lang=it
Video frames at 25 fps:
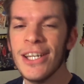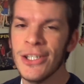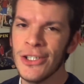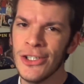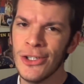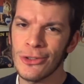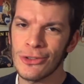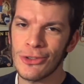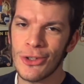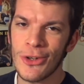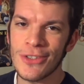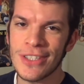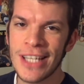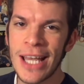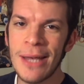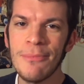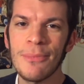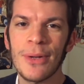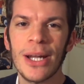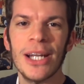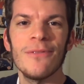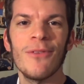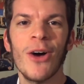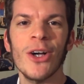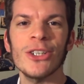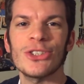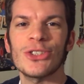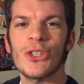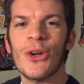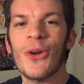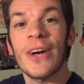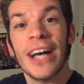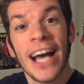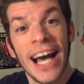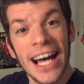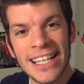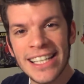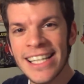io sono sempre il
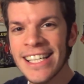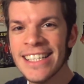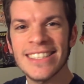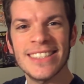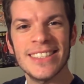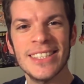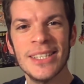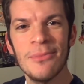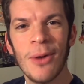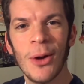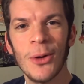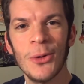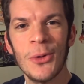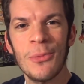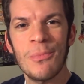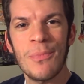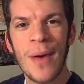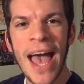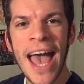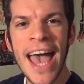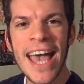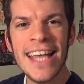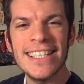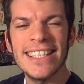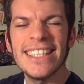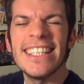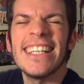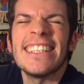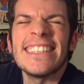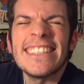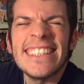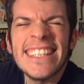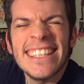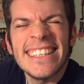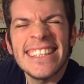vostro carissimo Lupin